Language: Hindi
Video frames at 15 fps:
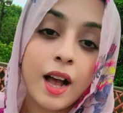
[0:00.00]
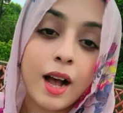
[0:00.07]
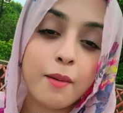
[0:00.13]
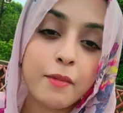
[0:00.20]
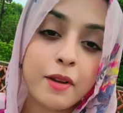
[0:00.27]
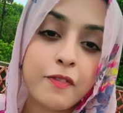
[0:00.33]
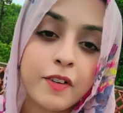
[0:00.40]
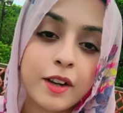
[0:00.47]

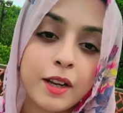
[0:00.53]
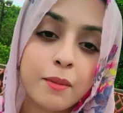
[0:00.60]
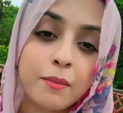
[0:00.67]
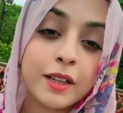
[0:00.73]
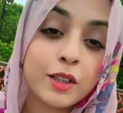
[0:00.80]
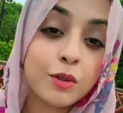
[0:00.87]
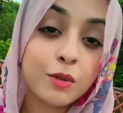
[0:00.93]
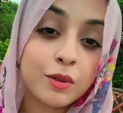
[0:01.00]
हमें
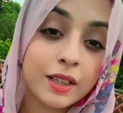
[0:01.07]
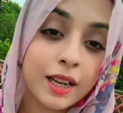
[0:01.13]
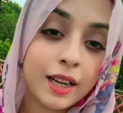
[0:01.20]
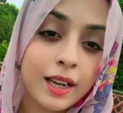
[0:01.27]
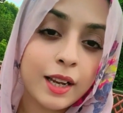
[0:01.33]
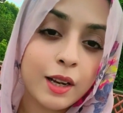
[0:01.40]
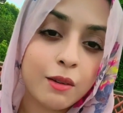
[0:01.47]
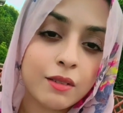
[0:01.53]
फिक्रमंद उनके
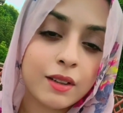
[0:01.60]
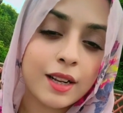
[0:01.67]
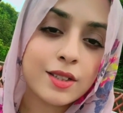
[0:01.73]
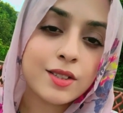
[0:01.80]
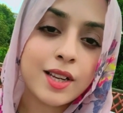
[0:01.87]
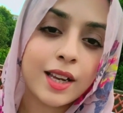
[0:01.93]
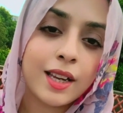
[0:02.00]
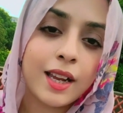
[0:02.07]
लिए होना
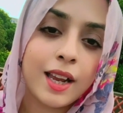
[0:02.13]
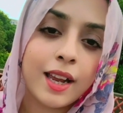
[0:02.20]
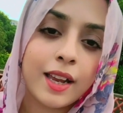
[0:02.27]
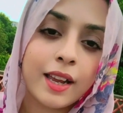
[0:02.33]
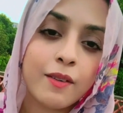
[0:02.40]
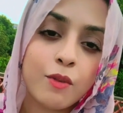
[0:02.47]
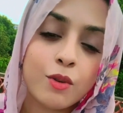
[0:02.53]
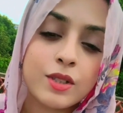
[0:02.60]
चाहिए
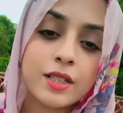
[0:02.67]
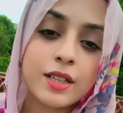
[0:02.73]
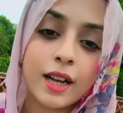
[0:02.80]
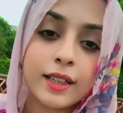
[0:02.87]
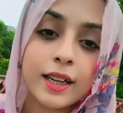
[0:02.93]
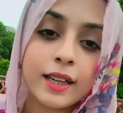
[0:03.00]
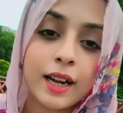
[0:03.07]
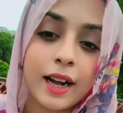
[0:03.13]
कि वो
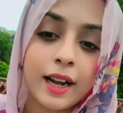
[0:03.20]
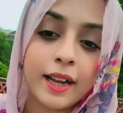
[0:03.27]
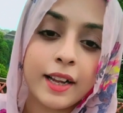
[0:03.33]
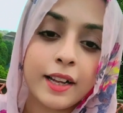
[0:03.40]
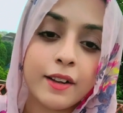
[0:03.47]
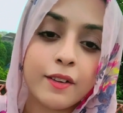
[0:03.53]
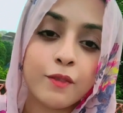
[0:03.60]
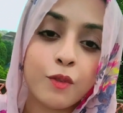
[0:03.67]
ज़्यादा गाय
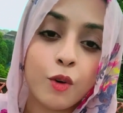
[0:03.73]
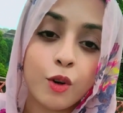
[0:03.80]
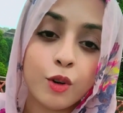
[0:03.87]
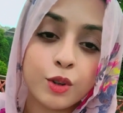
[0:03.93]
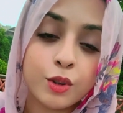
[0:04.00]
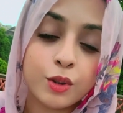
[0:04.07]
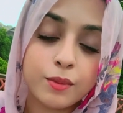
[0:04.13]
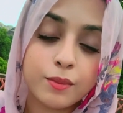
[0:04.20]
वो
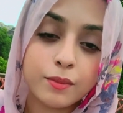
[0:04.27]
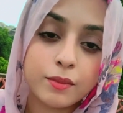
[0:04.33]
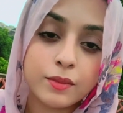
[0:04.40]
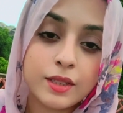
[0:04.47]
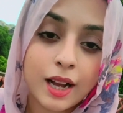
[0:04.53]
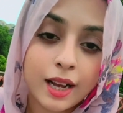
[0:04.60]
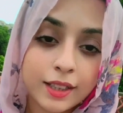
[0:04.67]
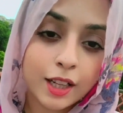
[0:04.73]

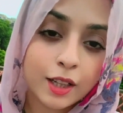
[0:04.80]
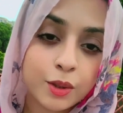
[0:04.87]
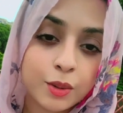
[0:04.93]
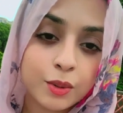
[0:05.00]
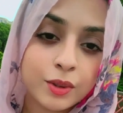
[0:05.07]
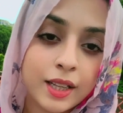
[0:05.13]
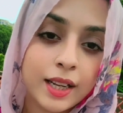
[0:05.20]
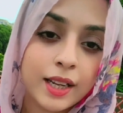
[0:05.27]
ज़्यादा
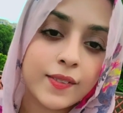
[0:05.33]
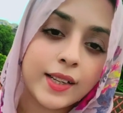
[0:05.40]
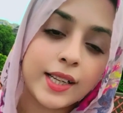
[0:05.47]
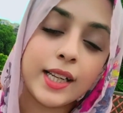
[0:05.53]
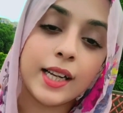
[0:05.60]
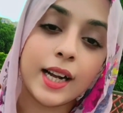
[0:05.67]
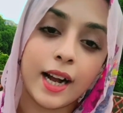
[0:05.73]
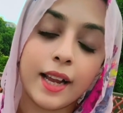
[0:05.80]
दूध देने वाली
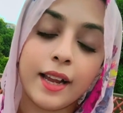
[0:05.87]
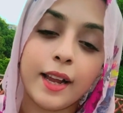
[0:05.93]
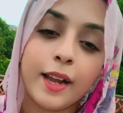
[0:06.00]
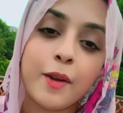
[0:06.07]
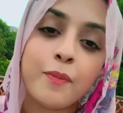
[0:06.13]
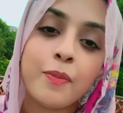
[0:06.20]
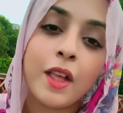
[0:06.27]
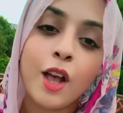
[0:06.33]
गाय
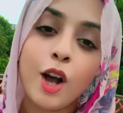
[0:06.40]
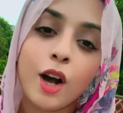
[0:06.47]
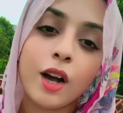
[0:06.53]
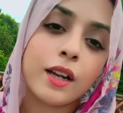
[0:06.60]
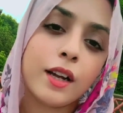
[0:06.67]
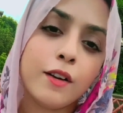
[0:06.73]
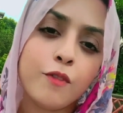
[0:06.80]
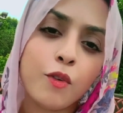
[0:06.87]
हैं और
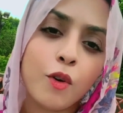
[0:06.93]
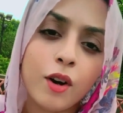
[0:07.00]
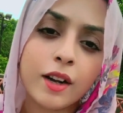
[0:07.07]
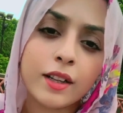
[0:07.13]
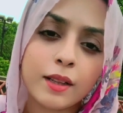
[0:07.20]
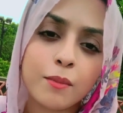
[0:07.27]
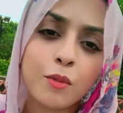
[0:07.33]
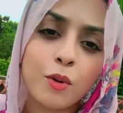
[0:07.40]
अगर वो
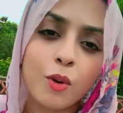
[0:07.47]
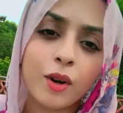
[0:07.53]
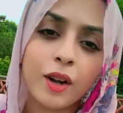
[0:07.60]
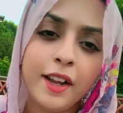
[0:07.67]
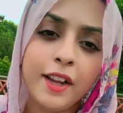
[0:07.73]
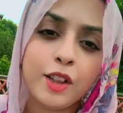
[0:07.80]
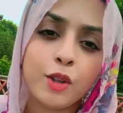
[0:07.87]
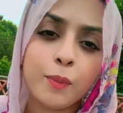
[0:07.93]
ख़त्म हो
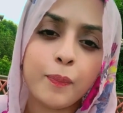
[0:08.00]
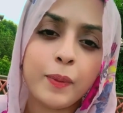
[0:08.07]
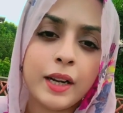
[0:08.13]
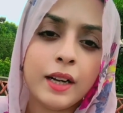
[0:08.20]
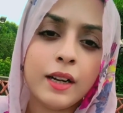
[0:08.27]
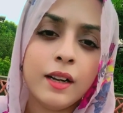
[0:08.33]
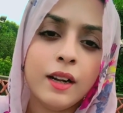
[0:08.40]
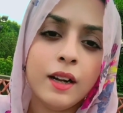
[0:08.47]
गई तो
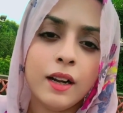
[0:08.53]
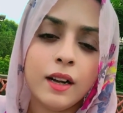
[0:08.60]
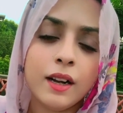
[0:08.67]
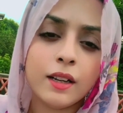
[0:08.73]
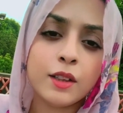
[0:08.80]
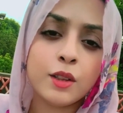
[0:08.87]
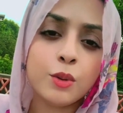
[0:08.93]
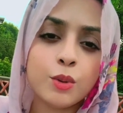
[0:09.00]

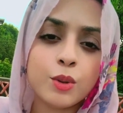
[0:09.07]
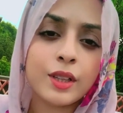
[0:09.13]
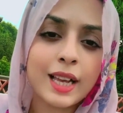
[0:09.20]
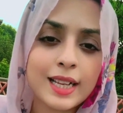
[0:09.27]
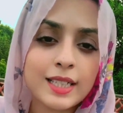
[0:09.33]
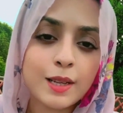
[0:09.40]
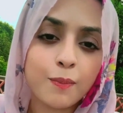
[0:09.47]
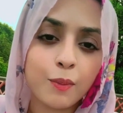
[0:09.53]
फिर दूध
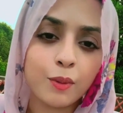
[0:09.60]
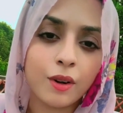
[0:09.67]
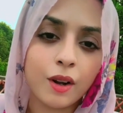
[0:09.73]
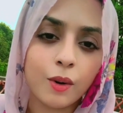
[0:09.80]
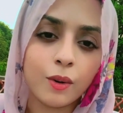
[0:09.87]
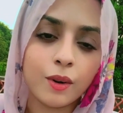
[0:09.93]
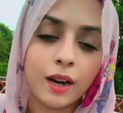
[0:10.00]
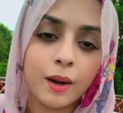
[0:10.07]
कैसे पूरा
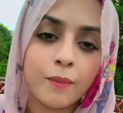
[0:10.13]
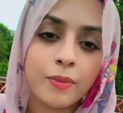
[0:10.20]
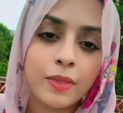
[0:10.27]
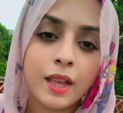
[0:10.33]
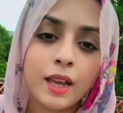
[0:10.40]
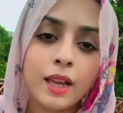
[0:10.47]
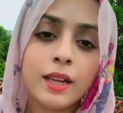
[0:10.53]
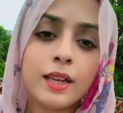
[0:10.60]
होगा
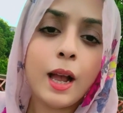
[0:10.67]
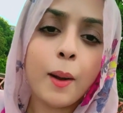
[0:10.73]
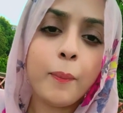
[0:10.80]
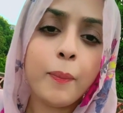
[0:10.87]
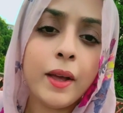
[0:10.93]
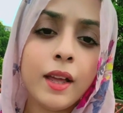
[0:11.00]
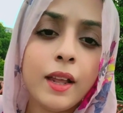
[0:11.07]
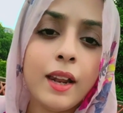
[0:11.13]
या
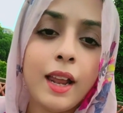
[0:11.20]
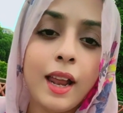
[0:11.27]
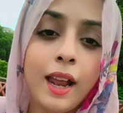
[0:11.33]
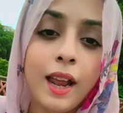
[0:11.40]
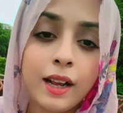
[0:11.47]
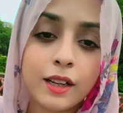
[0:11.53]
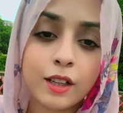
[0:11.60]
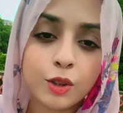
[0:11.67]
फिर
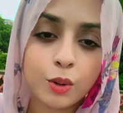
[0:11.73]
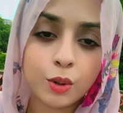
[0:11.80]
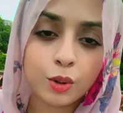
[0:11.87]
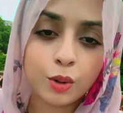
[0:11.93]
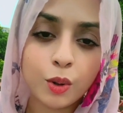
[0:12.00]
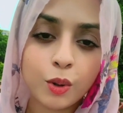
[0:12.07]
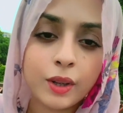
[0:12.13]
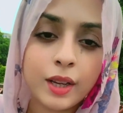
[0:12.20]
एक
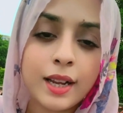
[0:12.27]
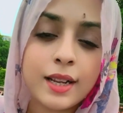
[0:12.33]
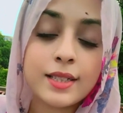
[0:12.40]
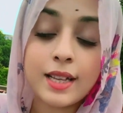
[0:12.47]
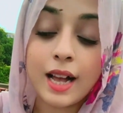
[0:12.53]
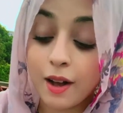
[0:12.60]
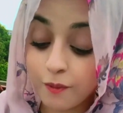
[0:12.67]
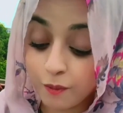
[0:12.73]
तोतों की
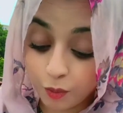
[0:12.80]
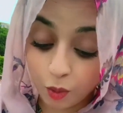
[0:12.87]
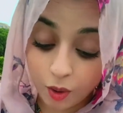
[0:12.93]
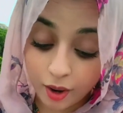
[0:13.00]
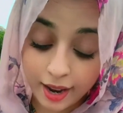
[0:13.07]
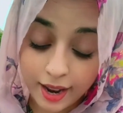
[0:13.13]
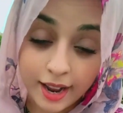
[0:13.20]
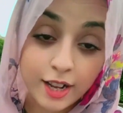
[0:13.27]
इकसाम वो
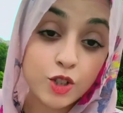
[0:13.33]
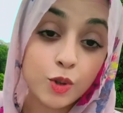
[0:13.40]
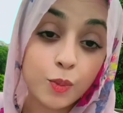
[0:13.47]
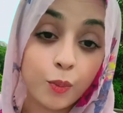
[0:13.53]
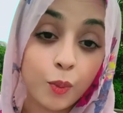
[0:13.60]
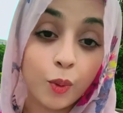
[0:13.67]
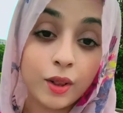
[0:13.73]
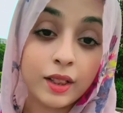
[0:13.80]
है जो
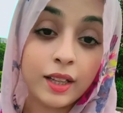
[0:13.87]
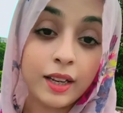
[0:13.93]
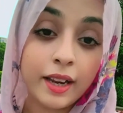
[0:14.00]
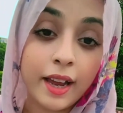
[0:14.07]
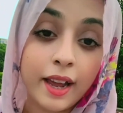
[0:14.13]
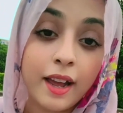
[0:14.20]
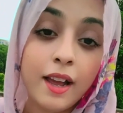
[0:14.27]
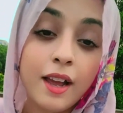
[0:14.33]
बोलती
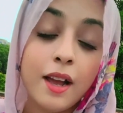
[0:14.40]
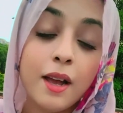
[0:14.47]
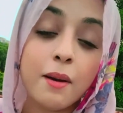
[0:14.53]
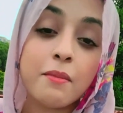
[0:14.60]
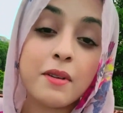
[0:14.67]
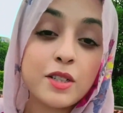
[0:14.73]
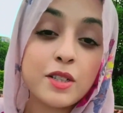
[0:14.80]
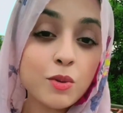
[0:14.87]
है
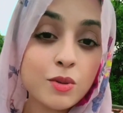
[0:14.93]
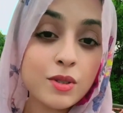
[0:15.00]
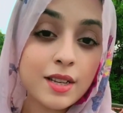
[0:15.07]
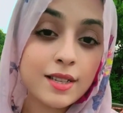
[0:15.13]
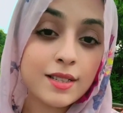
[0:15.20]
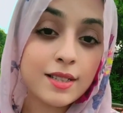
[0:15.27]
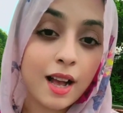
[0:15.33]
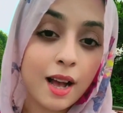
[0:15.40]
मखसूस
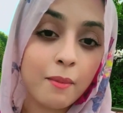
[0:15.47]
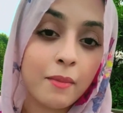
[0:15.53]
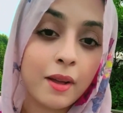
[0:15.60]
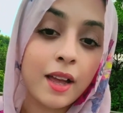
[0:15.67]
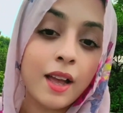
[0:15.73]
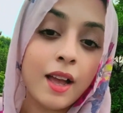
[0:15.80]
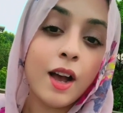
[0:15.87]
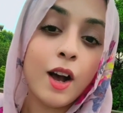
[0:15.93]
इकसाम है
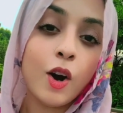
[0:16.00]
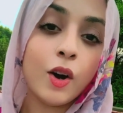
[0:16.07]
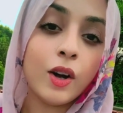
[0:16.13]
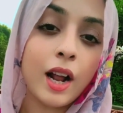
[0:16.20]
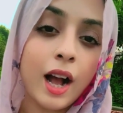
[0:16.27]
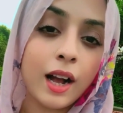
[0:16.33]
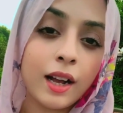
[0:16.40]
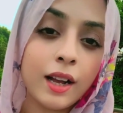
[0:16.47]
और
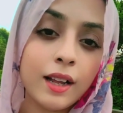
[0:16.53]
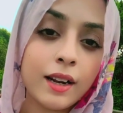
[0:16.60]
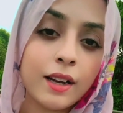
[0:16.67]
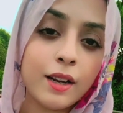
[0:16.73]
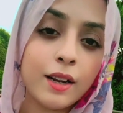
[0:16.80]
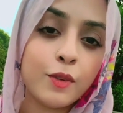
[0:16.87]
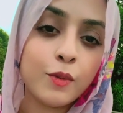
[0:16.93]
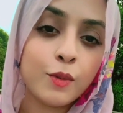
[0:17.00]
अगर
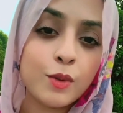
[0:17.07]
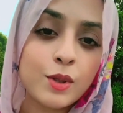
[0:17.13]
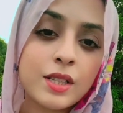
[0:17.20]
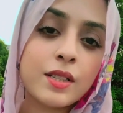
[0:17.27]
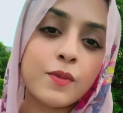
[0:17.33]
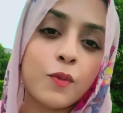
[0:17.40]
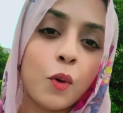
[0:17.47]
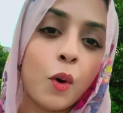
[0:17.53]
उस
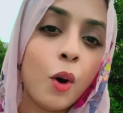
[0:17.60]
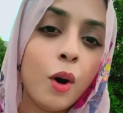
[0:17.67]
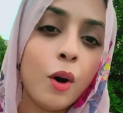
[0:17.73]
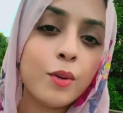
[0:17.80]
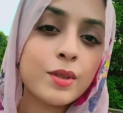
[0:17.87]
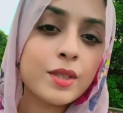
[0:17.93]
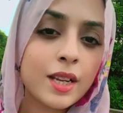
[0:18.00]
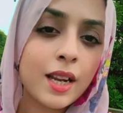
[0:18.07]
वो
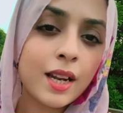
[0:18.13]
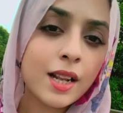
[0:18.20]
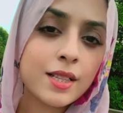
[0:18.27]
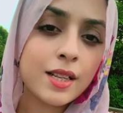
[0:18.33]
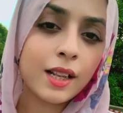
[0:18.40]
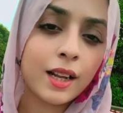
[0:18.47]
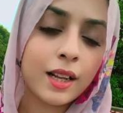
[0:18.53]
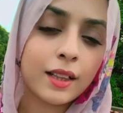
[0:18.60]
उसकी
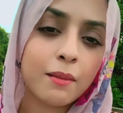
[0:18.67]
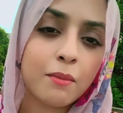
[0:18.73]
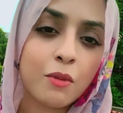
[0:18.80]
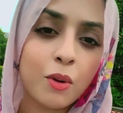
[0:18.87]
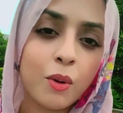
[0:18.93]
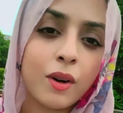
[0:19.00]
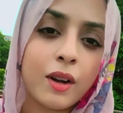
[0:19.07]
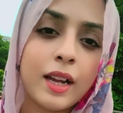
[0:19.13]
नस्ल ख़त्म
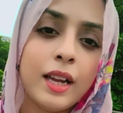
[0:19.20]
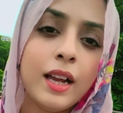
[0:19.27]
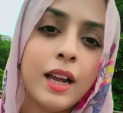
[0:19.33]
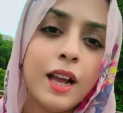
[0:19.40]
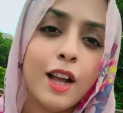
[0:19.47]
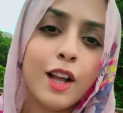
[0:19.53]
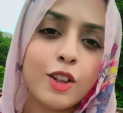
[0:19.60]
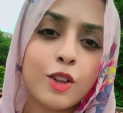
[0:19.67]
हो गई
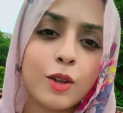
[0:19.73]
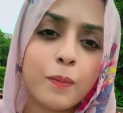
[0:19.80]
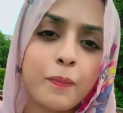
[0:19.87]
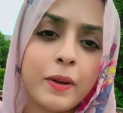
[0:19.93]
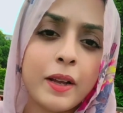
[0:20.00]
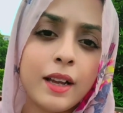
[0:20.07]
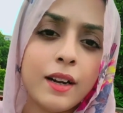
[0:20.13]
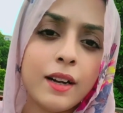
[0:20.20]
तो
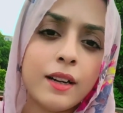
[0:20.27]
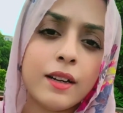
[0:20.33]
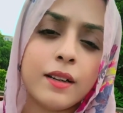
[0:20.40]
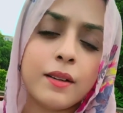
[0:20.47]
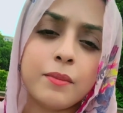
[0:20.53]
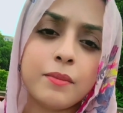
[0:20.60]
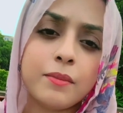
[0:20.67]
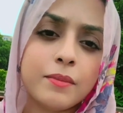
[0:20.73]

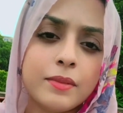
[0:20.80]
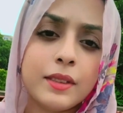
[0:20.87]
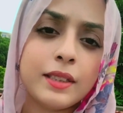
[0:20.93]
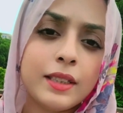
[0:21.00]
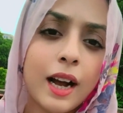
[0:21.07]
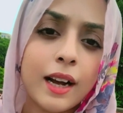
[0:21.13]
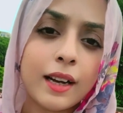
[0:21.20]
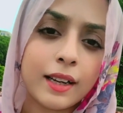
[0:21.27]
फिर
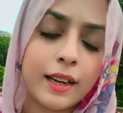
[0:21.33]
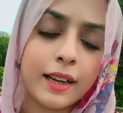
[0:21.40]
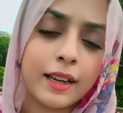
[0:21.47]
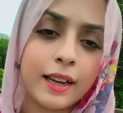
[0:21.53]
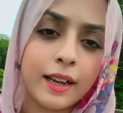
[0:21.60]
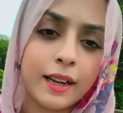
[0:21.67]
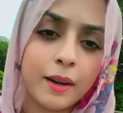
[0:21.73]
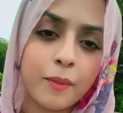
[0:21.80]
क्या
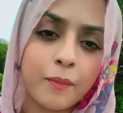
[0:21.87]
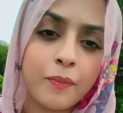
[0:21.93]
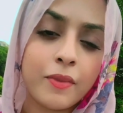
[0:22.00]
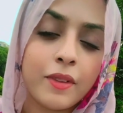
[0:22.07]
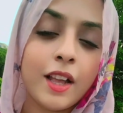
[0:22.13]
करेंगे हम